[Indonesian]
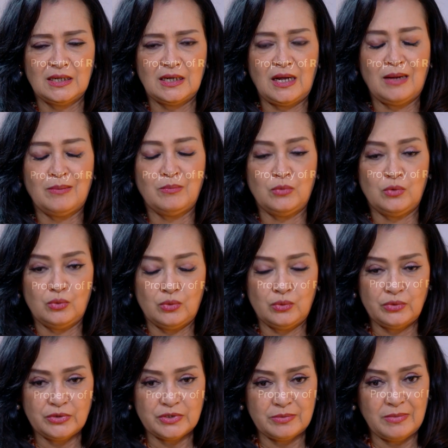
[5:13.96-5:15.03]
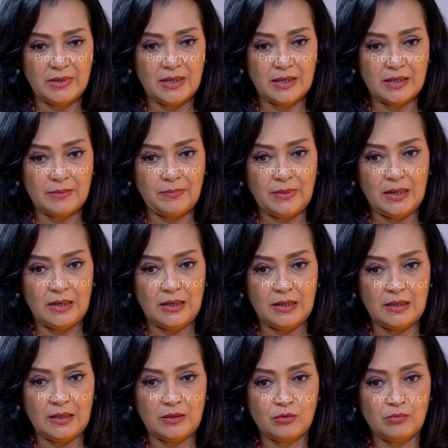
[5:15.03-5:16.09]
kamu sebagai
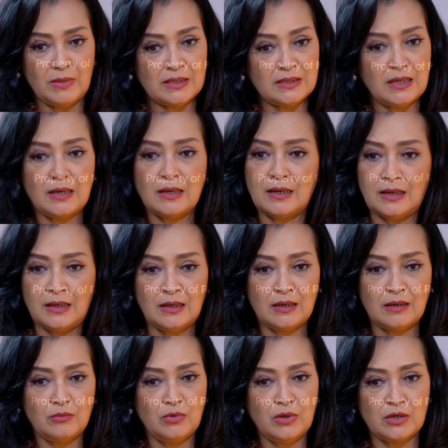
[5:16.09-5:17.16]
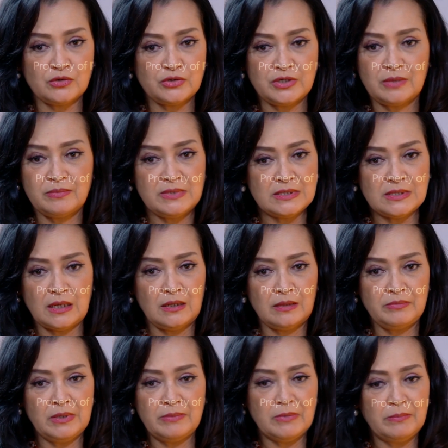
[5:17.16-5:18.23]
kepala rumah tangga, kamu harusnya bisa
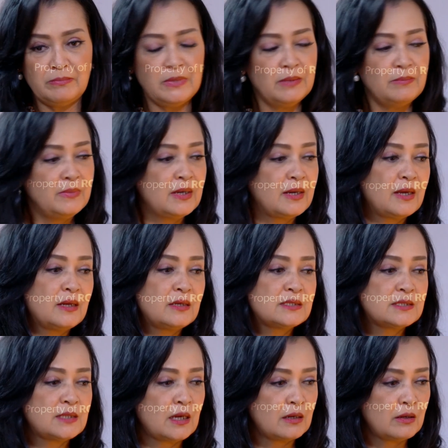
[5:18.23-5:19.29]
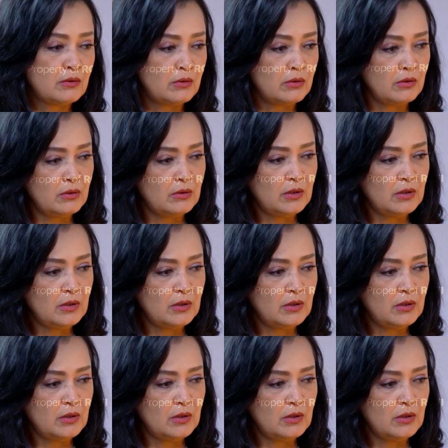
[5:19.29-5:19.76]
lebih membimbing Elsa, no.